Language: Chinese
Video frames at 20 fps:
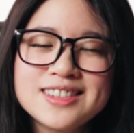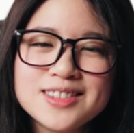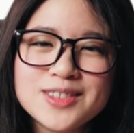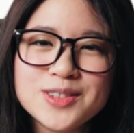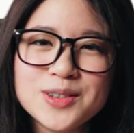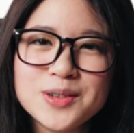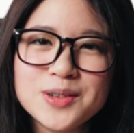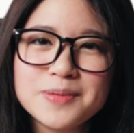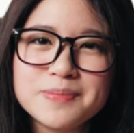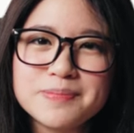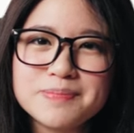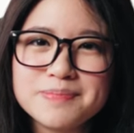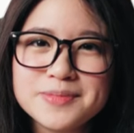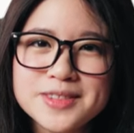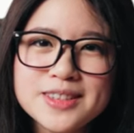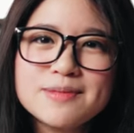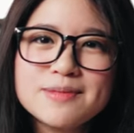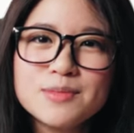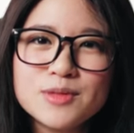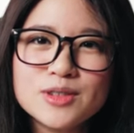就
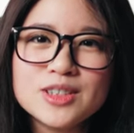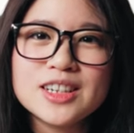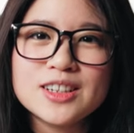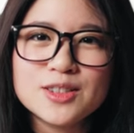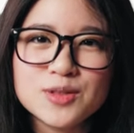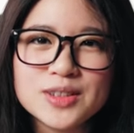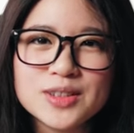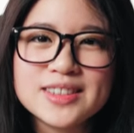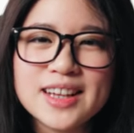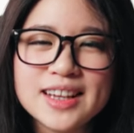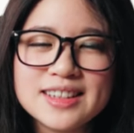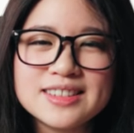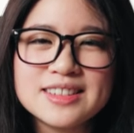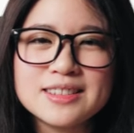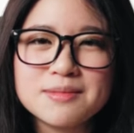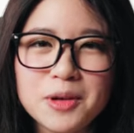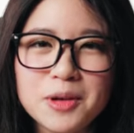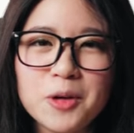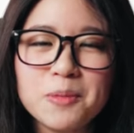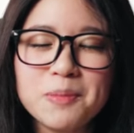目前所以暂
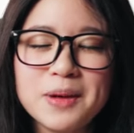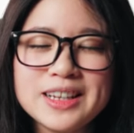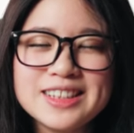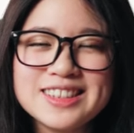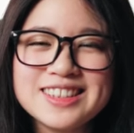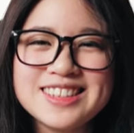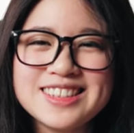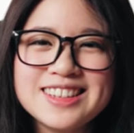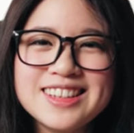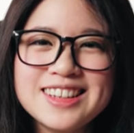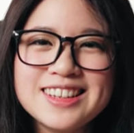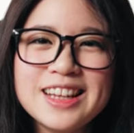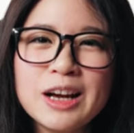时没有背心。